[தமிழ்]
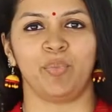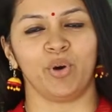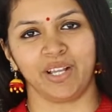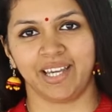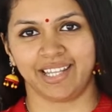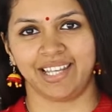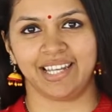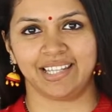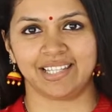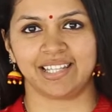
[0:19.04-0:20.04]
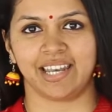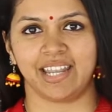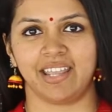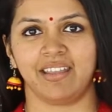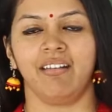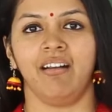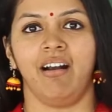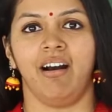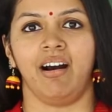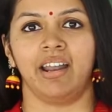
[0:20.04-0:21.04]
பிறக்கிறதுலேருந்து சரி
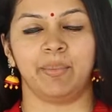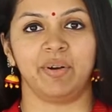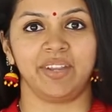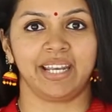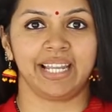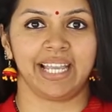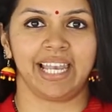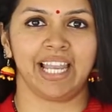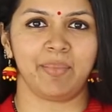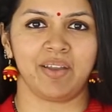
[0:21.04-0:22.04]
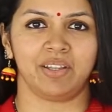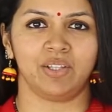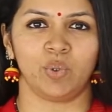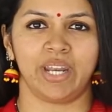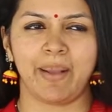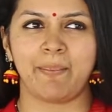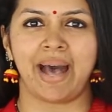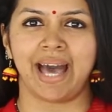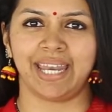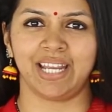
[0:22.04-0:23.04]
நம்ம வீட்டில் எல்லாமே வந்து ஒரே
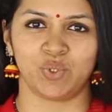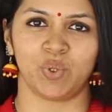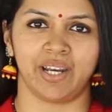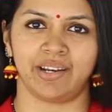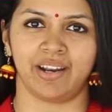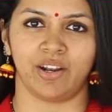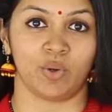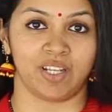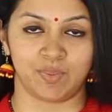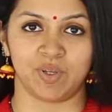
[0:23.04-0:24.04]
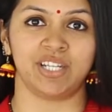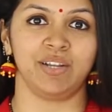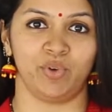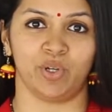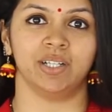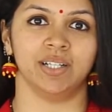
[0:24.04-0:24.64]
மேரேஜ் ஓரியன்டாக இருக்கும் எஸ்பெஷலி ஃபார்